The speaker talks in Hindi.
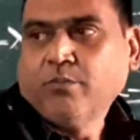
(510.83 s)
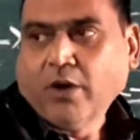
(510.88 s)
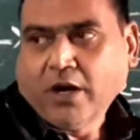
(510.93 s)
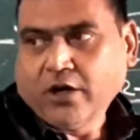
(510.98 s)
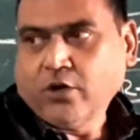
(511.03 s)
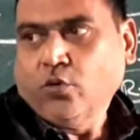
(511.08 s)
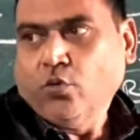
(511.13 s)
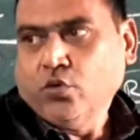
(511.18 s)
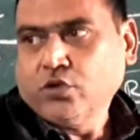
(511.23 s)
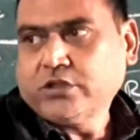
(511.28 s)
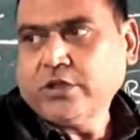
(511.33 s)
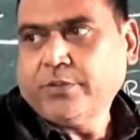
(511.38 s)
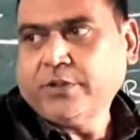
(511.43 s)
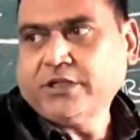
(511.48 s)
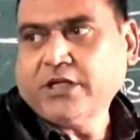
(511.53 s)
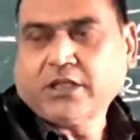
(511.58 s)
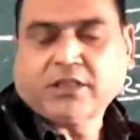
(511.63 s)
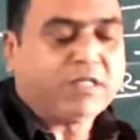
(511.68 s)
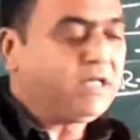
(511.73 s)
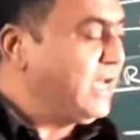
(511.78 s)
बाड ओ से बन
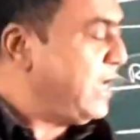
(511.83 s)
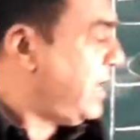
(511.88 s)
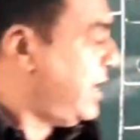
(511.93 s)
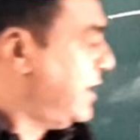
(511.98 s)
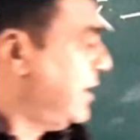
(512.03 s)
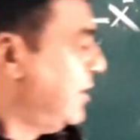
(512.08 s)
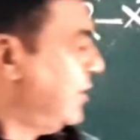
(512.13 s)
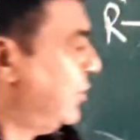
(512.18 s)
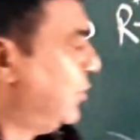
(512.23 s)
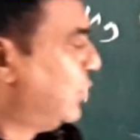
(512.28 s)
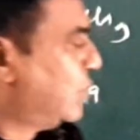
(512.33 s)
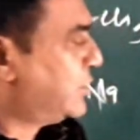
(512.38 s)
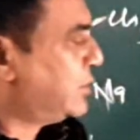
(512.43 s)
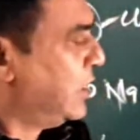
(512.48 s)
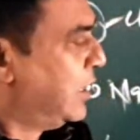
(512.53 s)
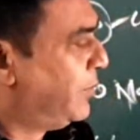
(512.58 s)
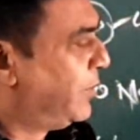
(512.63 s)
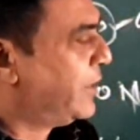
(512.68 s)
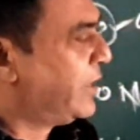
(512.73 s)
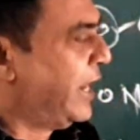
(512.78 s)
जाती है और
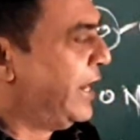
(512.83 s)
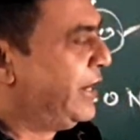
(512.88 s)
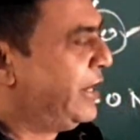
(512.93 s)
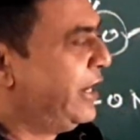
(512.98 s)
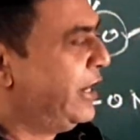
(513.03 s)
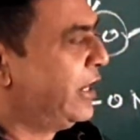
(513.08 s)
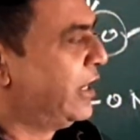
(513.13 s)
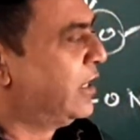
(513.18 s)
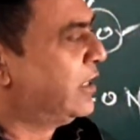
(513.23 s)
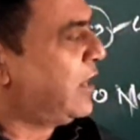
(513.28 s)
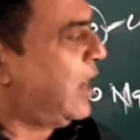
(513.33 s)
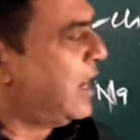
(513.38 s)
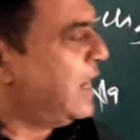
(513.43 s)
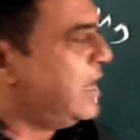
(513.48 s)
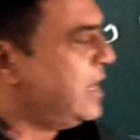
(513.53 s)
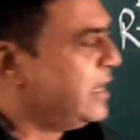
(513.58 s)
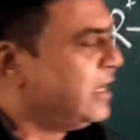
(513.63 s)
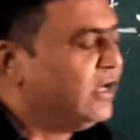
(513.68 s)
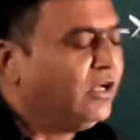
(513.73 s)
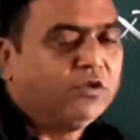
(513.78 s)
सिल्वर नाइट्रेट अगर
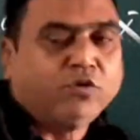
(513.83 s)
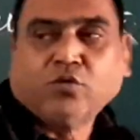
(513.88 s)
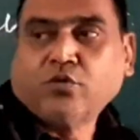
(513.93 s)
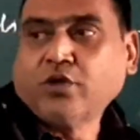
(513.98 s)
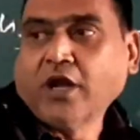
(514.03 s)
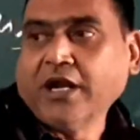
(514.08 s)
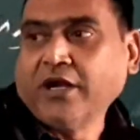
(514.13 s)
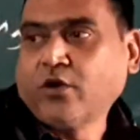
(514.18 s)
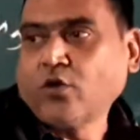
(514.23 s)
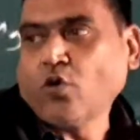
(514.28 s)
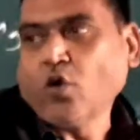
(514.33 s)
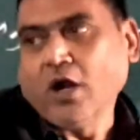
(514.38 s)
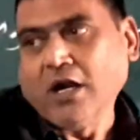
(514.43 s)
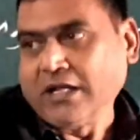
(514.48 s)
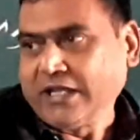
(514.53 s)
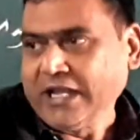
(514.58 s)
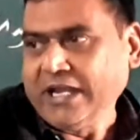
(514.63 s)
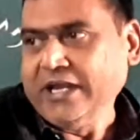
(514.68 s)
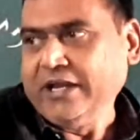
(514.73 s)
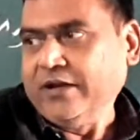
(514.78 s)
डालें तो नाइट्रो
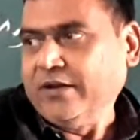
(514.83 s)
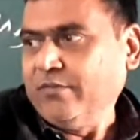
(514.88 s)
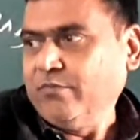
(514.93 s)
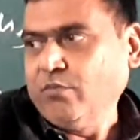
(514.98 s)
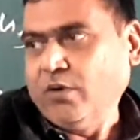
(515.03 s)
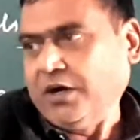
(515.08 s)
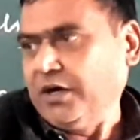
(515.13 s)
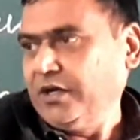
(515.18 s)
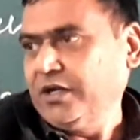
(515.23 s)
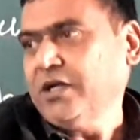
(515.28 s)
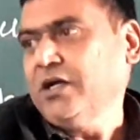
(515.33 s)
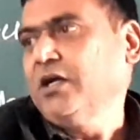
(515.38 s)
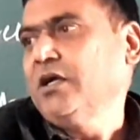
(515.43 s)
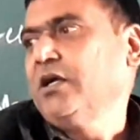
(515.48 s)
अल्केन बाड